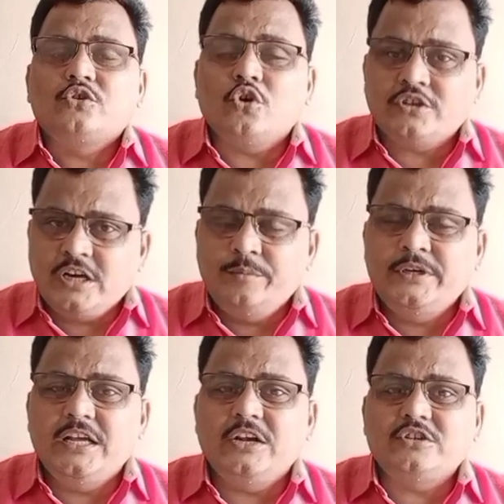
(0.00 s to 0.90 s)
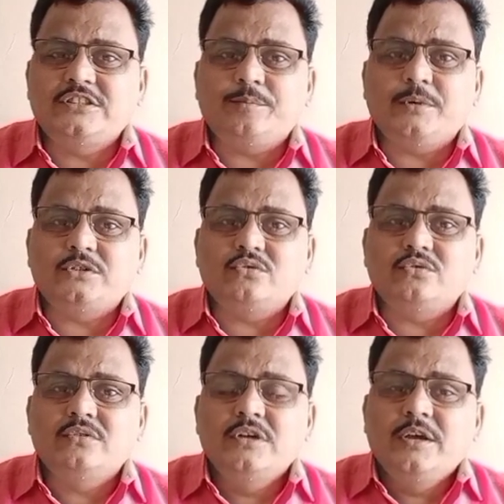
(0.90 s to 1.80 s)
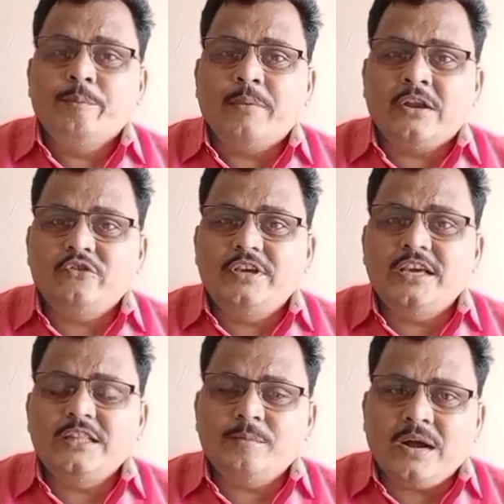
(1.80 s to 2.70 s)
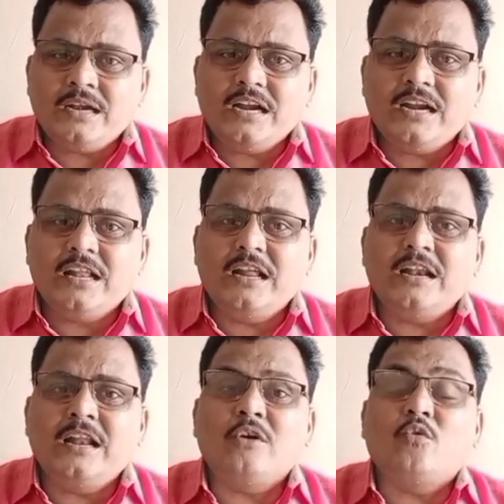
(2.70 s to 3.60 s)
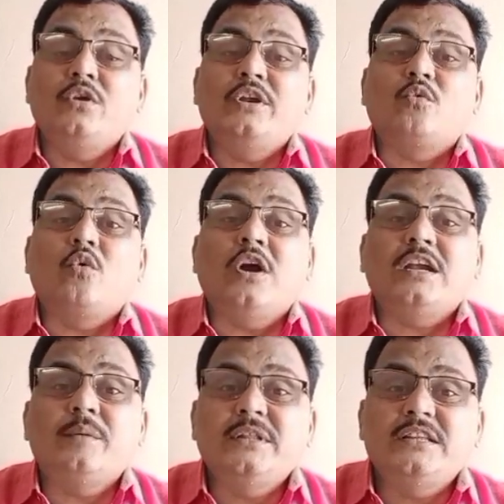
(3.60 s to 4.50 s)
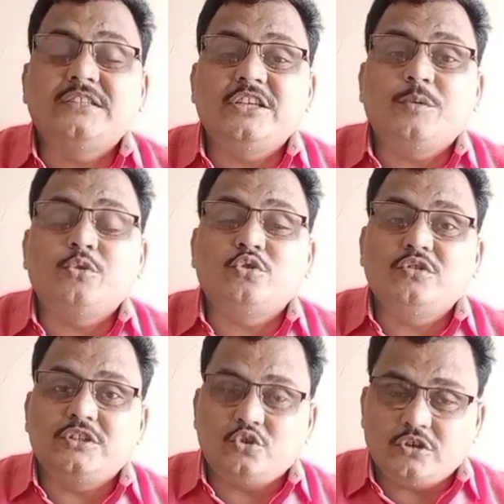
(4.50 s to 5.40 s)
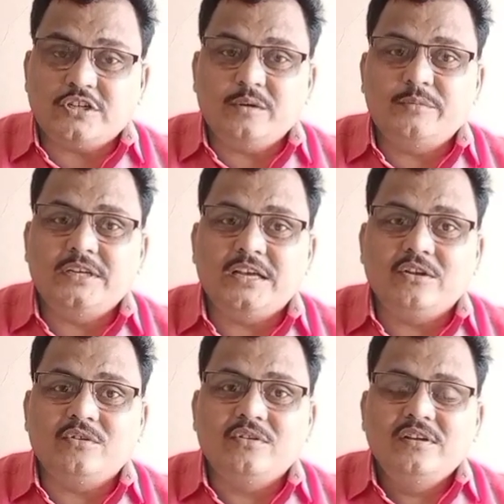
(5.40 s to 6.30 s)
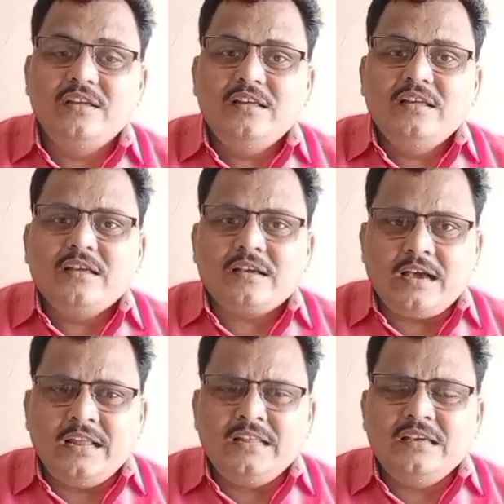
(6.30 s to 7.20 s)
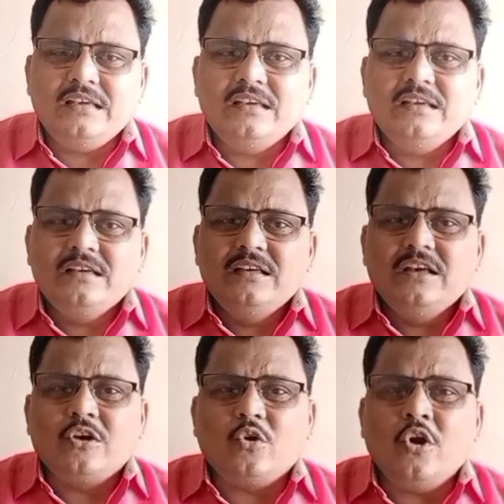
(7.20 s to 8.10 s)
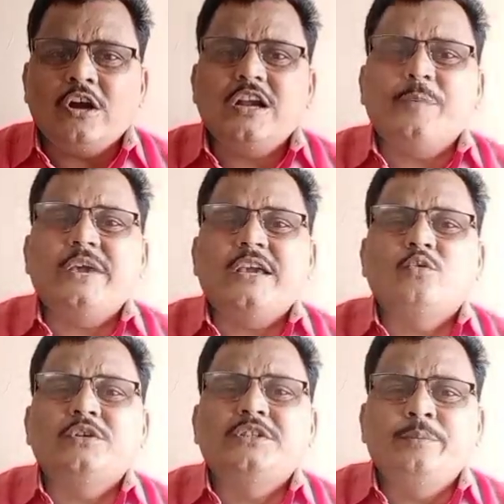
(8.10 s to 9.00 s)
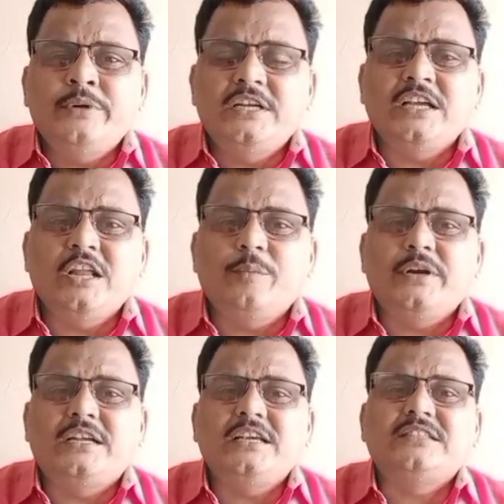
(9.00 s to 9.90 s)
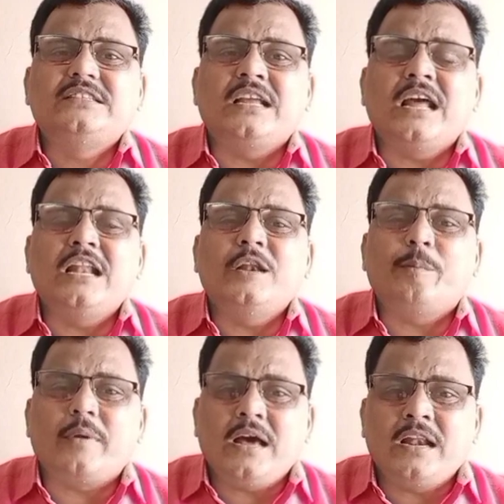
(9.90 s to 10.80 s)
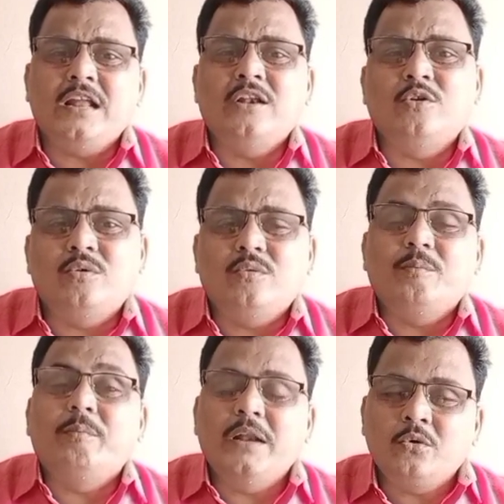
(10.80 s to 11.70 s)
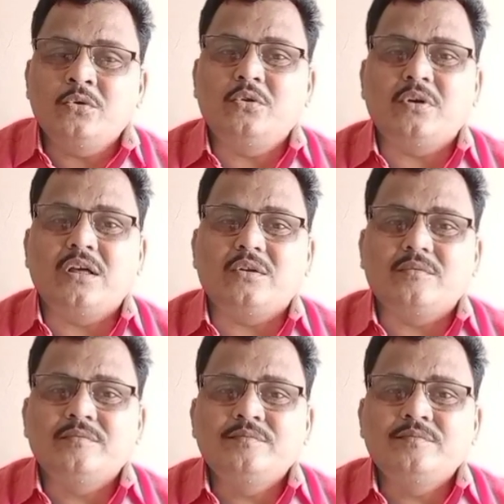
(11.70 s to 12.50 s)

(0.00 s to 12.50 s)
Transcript: సోషల్ మీడియాలో చెప్పచ్చు మనం ఏది మాట్లాడాలన్నా కొన్ని కోట్ల మందికి చేరిపోతుంది సోషల్ మీడియాలో కానీ రోడ్లపైకి వచ్చి మీటింగులు పెట్టి జనాల ప్రాణాలను బలుకుంటున్నారు